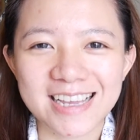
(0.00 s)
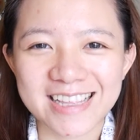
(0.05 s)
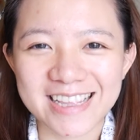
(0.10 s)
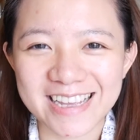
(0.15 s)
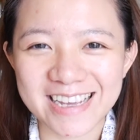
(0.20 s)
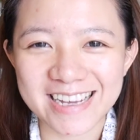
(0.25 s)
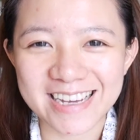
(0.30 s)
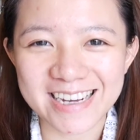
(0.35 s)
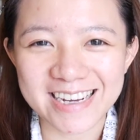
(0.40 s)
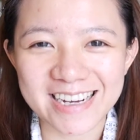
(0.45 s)

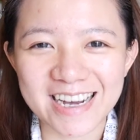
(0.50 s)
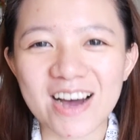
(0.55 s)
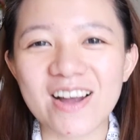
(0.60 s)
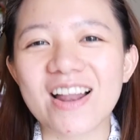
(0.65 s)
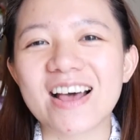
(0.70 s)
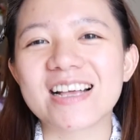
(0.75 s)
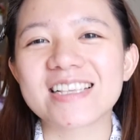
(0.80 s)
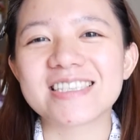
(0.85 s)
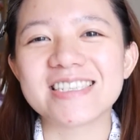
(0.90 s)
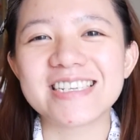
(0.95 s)
那个好
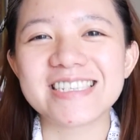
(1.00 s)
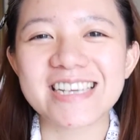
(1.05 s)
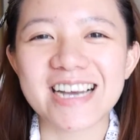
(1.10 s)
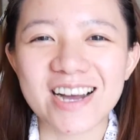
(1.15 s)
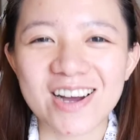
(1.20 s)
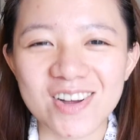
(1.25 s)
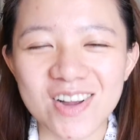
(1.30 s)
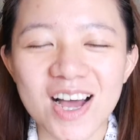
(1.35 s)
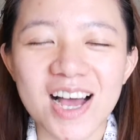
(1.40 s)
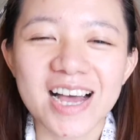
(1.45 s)
啦，直接讲
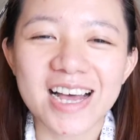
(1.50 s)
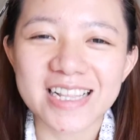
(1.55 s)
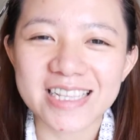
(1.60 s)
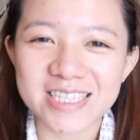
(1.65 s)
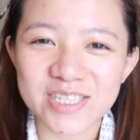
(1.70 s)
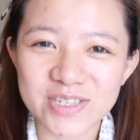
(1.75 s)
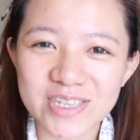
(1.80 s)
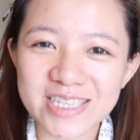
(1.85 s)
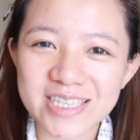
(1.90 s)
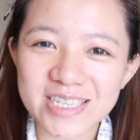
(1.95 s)
好了。
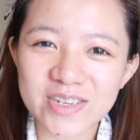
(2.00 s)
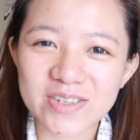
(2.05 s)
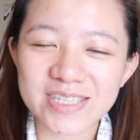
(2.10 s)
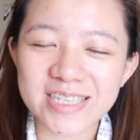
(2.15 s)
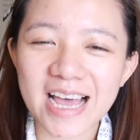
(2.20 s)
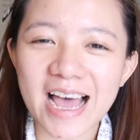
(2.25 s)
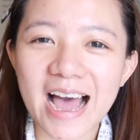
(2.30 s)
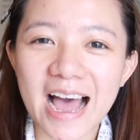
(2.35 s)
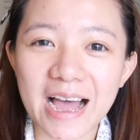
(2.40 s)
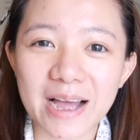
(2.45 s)
就是只有
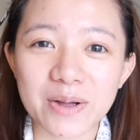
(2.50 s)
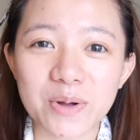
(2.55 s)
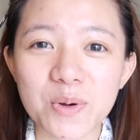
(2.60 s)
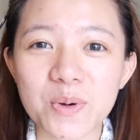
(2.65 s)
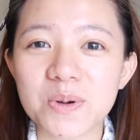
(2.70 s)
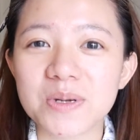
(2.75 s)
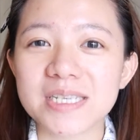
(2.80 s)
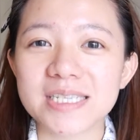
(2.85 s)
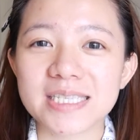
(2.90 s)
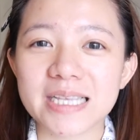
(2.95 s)
在韩
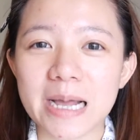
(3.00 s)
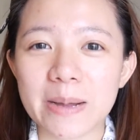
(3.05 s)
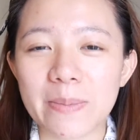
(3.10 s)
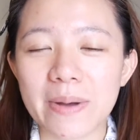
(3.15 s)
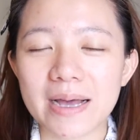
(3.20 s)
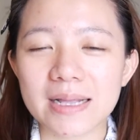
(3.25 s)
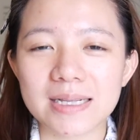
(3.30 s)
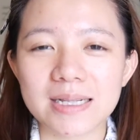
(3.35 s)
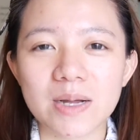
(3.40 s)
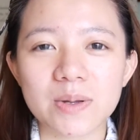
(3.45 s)
国你才
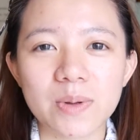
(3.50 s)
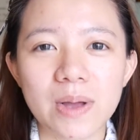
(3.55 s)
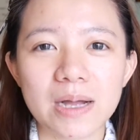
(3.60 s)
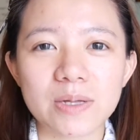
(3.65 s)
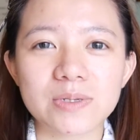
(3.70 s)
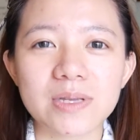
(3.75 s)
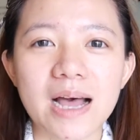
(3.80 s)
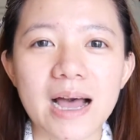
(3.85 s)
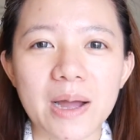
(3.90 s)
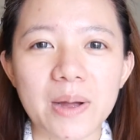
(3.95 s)
买得到，因为它
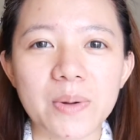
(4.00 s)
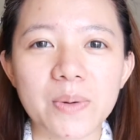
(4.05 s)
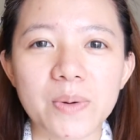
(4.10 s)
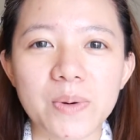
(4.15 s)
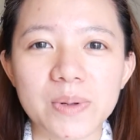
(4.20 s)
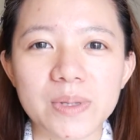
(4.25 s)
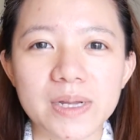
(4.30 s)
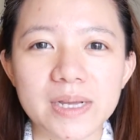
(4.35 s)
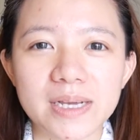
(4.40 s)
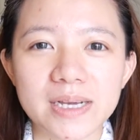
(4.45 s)
就是韩
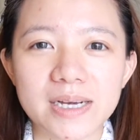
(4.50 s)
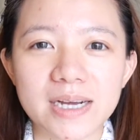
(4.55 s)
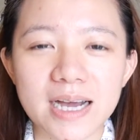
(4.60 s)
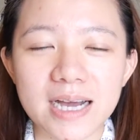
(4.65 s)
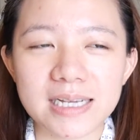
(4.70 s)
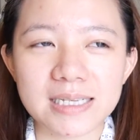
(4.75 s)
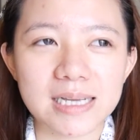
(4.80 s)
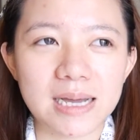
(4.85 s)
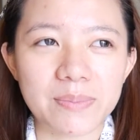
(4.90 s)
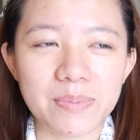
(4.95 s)
国的一个
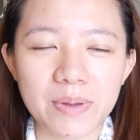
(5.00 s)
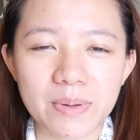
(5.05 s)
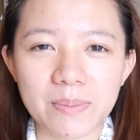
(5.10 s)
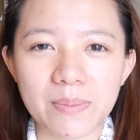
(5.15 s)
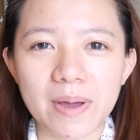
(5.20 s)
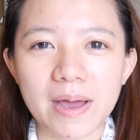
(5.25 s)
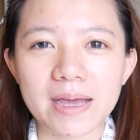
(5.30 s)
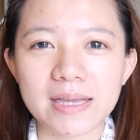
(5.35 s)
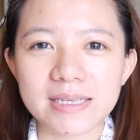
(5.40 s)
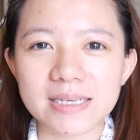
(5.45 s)
开架品
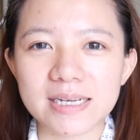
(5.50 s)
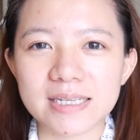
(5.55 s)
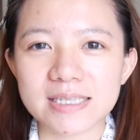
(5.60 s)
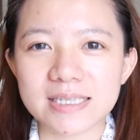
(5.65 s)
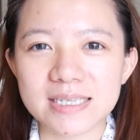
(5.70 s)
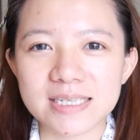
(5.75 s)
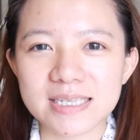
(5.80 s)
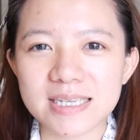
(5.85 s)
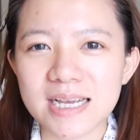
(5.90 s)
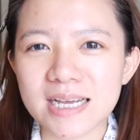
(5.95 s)
牌这样
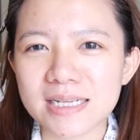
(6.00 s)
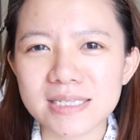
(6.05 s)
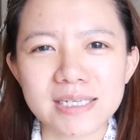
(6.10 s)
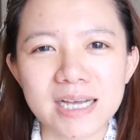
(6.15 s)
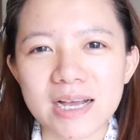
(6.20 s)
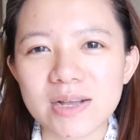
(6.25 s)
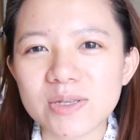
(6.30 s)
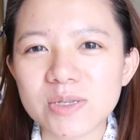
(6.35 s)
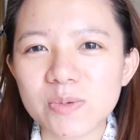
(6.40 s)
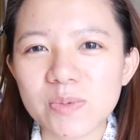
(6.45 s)
子。现在
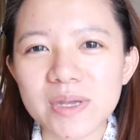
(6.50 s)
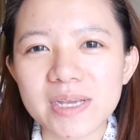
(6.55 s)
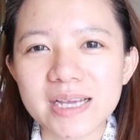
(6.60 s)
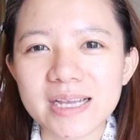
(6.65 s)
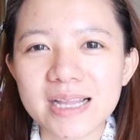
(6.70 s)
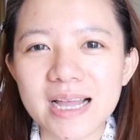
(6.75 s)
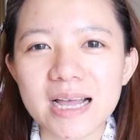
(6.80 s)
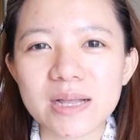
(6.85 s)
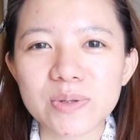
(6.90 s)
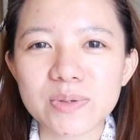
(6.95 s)
讲到这边，应
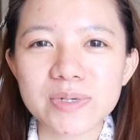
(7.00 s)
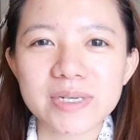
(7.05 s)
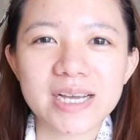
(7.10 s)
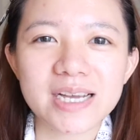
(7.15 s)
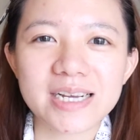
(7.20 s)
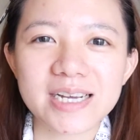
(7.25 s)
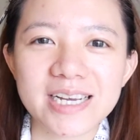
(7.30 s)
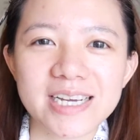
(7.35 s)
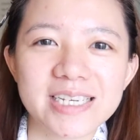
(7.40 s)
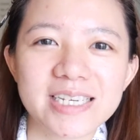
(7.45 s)
该大家都应
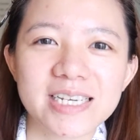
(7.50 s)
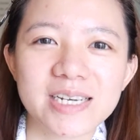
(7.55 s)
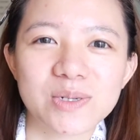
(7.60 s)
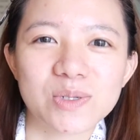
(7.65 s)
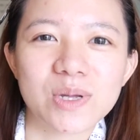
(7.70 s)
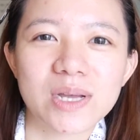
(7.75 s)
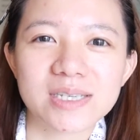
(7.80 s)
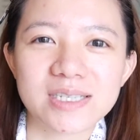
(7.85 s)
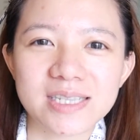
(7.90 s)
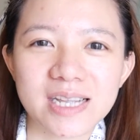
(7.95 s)
该可以想到
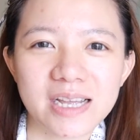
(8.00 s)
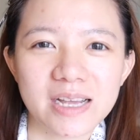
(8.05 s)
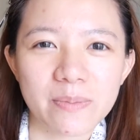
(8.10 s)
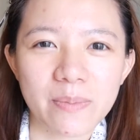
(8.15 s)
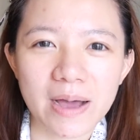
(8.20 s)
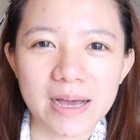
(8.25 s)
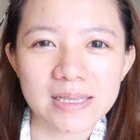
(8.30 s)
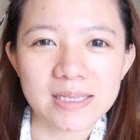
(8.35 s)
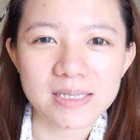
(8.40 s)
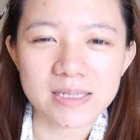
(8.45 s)
它是哪个
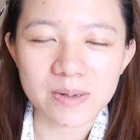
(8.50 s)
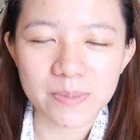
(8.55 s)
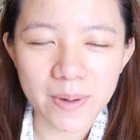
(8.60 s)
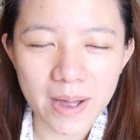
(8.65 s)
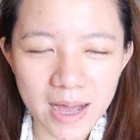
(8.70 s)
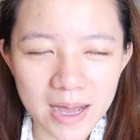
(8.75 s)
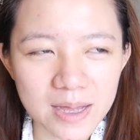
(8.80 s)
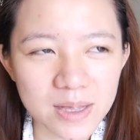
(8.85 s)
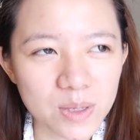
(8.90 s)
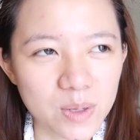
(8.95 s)
牌子了
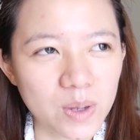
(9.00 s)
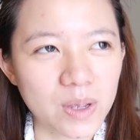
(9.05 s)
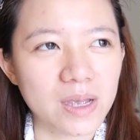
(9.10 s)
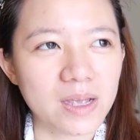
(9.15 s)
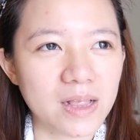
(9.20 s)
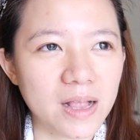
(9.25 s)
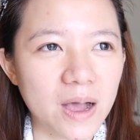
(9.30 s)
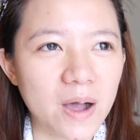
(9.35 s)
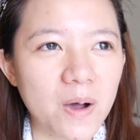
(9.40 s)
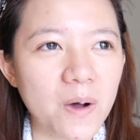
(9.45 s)
吧？
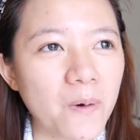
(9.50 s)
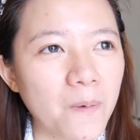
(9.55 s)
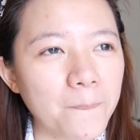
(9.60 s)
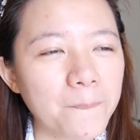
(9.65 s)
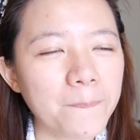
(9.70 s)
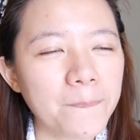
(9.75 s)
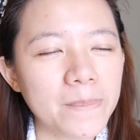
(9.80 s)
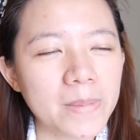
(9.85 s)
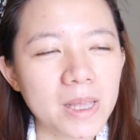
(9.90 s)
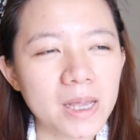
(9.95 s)
对，然后
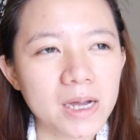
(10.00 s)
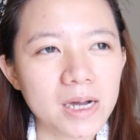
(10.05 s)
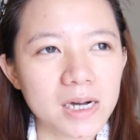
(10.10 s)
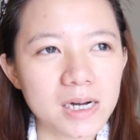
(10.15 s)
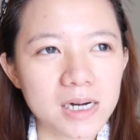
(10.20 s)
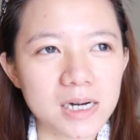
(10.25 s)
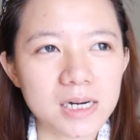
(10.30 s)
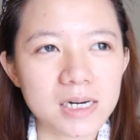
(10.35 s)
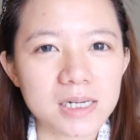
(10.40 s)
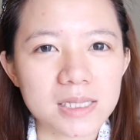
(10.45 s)

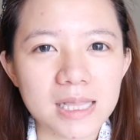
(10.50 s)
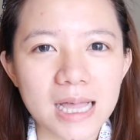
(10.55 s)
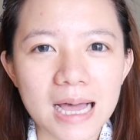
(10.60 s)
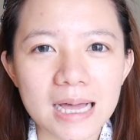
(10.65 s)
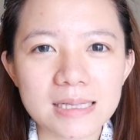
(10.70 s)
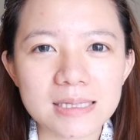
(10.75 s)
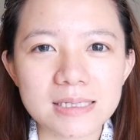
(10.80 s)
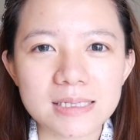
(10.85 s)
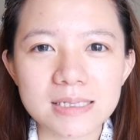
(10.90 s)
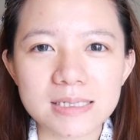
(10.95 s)
呃，
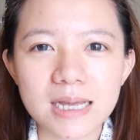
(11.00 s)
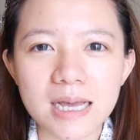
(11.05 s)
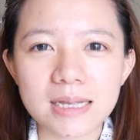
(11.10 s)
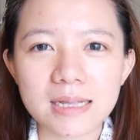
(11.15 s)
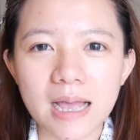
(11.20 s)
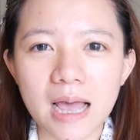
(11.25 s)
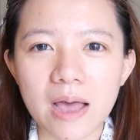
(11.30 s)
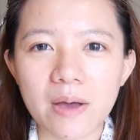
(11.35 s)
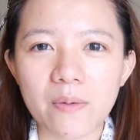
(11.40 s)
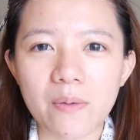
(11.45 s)
它在
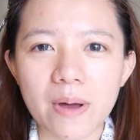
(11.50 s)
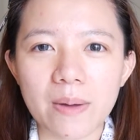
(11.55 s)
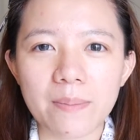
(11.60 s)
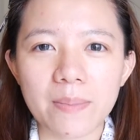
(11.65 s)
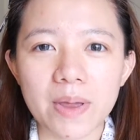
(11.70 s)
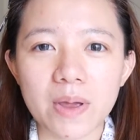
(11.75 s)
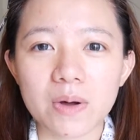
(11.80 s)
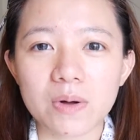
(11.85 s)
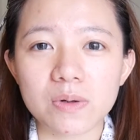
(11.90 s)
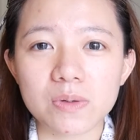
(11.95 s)
台湾
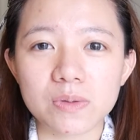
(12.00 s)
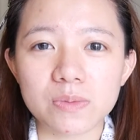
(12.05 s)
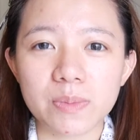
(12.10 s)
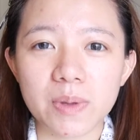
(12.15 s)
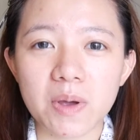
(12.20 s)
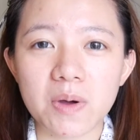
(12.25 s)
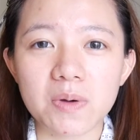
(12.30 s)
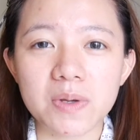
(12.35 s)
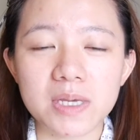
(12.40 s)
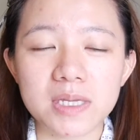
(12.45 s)
没有
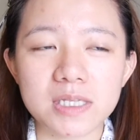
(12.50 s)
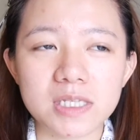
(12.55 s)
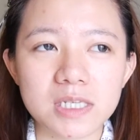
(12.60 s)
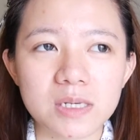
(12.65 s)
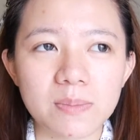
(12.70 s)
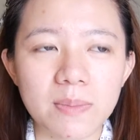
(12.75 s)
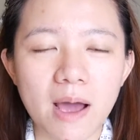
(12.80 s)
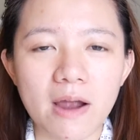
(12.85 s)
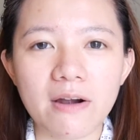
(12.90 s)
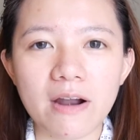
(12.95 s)
没有引
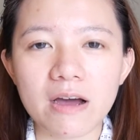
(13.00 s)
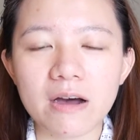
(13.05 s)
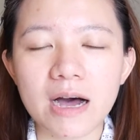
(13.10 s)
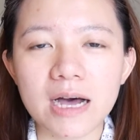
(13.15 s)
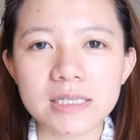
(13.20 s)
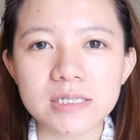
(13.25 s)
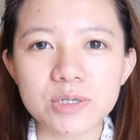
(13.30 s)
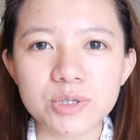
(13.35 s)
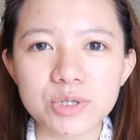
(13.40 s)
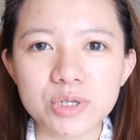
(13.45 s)
进嘛，然后
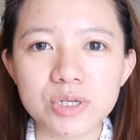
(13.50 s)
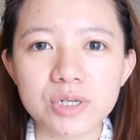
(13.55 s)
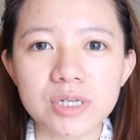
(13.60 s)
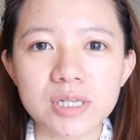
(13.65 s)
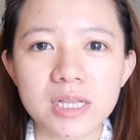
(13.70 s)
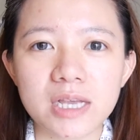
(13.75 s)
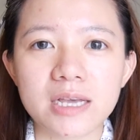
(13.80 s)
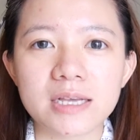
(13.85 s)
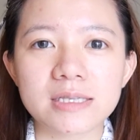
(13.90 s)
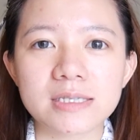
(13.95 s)
它是去
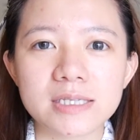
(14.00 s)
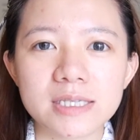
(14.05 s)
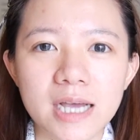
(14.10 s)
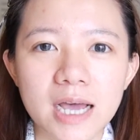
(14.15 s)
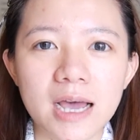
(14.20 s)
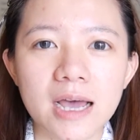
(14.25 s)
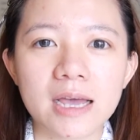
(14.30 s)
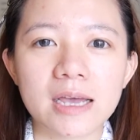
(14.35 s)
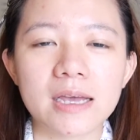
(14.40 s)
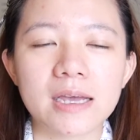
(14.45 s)
年
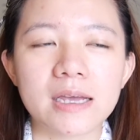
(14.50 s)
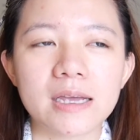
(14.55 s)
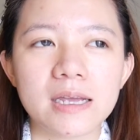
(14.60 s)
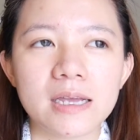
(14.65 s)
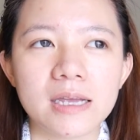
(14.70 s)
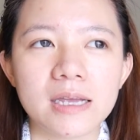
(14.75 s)
在